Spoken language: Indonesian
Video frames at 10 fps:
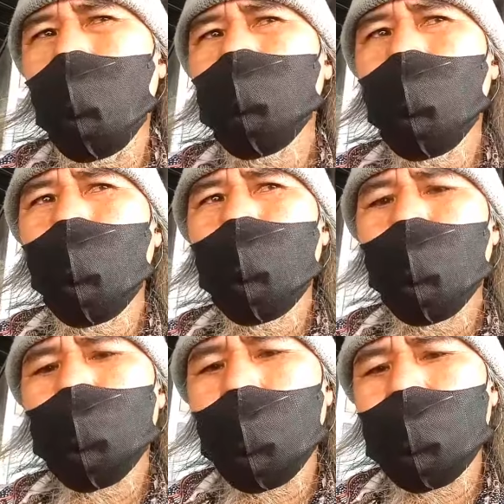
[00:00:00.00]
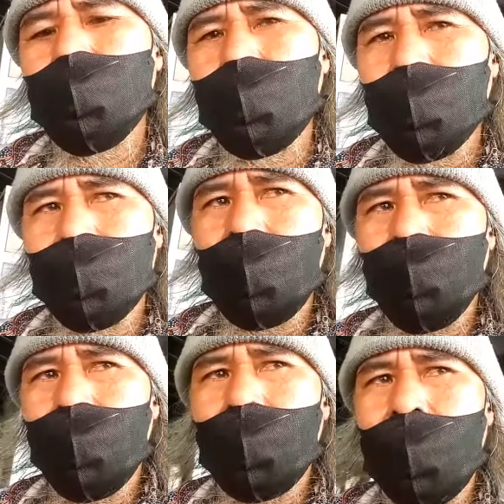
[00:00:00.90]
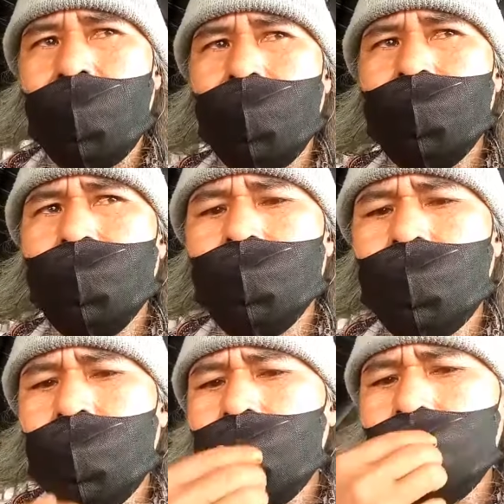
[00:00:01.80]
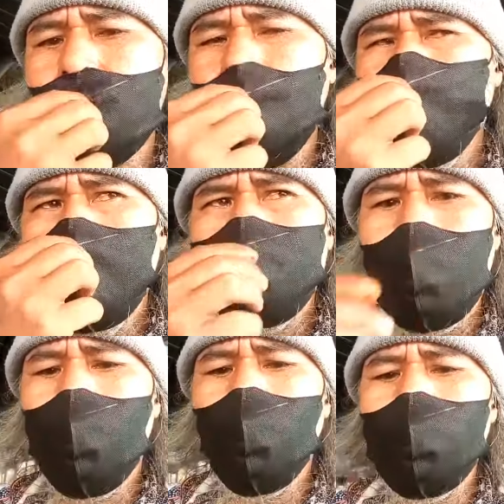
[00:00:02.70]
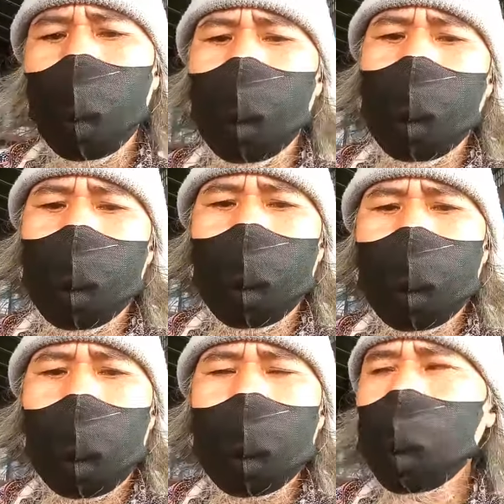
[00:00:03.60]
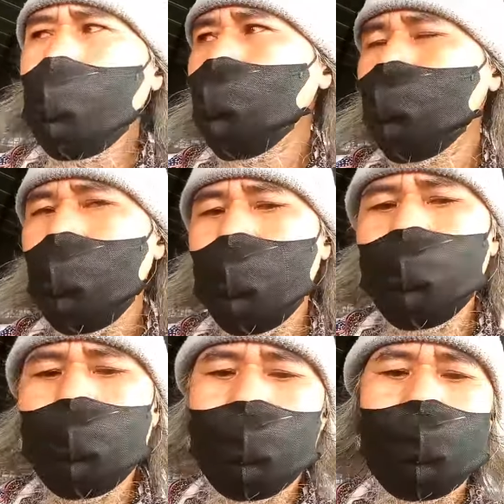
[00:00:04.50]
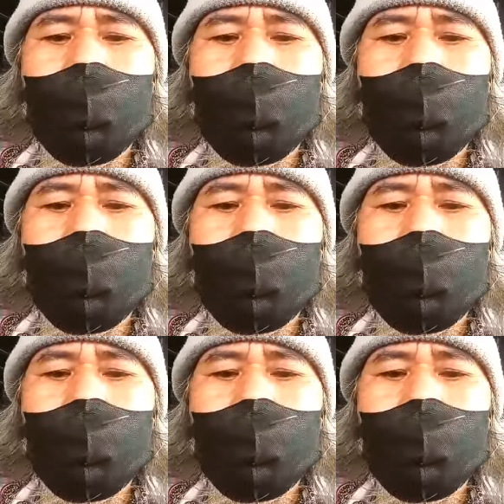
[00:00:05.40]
atau ah drivernya mau ku dekati dan ku